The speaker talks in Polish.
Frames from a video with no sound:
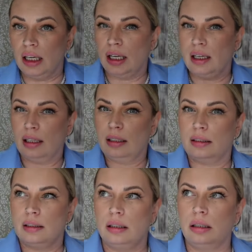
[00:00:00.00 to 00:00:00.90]

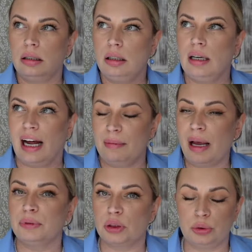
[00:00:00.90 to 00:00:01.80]
Yy, ale
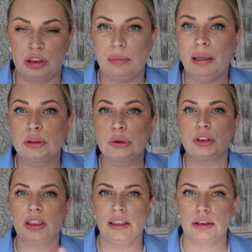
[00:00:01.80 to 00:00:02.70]
miałam przeczucie, miałam
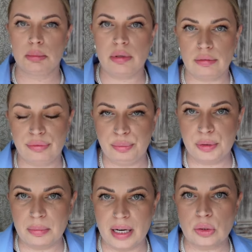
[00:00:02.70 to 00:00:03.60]
przeczucie i jeszcze byłam w
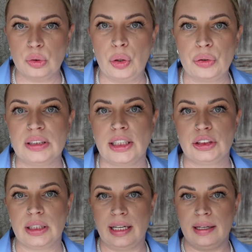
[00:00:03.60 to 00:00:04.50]
Primarku oddać
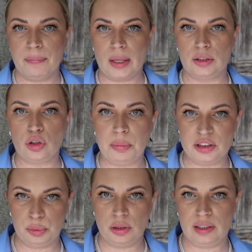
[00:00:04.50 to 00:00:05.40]
te e, topy
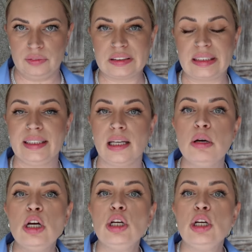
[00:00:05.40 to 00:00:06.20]
z budowanym stanikiem,